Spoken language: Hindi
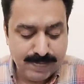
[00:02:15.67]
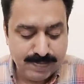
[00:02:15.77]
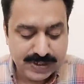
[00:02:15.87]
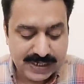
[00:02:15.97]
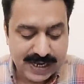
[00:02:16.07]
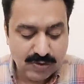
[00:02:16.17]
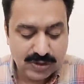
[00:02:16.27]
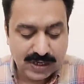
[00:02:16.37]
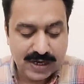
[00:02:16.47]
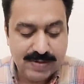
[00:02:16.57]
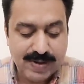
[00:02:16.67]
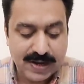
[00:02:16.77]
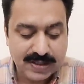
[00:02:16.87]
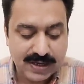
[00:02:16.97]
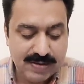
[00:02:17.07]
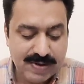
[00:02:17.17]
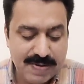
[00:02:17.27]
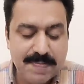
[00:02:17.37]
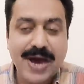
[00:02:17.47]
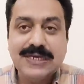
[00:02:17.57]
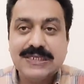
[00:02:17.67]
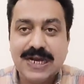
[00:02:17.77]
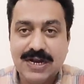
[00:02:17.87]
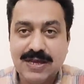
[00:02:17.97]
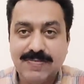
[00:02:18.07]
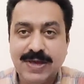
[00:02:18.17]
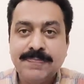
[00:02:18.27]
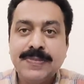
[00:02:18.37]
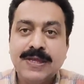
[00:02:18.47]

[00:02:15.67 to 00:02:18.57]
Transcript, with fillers: पिछले कोई तकरीबन तकरीबन 22 घंटे में